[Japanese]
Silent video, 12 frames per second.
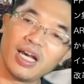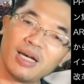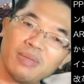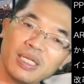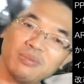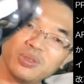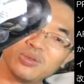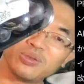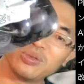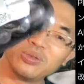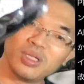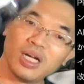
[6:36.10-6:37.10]
まいものとい
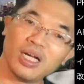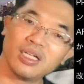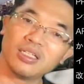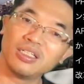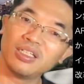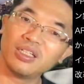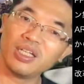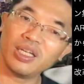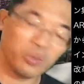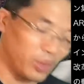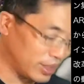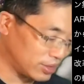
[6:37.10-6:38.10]
うか、
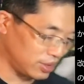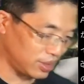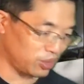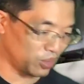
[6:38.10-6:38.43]
やつに。